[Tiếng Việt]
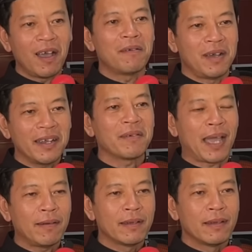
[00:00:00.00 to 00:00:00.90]
nó không hết đồng
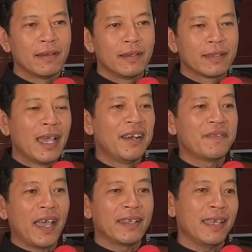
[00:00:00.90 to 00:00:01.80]
đạo
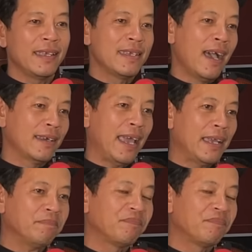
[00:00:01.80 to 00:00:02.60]
như vậy thì giờ này